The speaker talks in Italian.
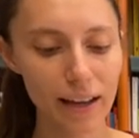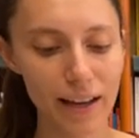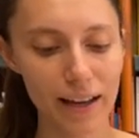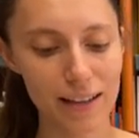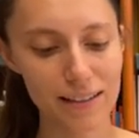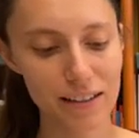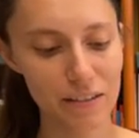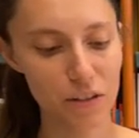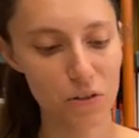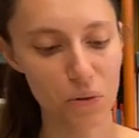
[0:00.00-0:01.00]
e ha
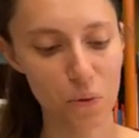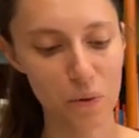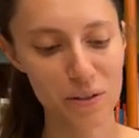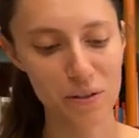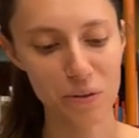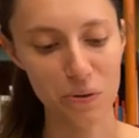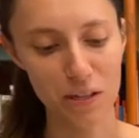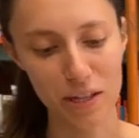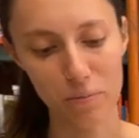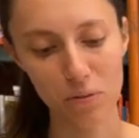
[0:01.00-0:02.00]
scritto questo
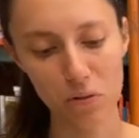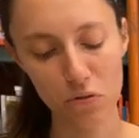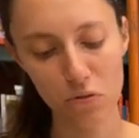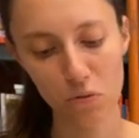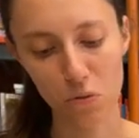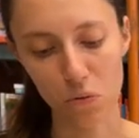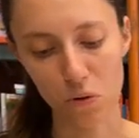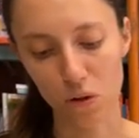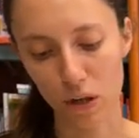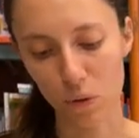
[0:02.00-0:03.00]
libro su
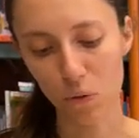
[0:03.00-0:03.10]
eh,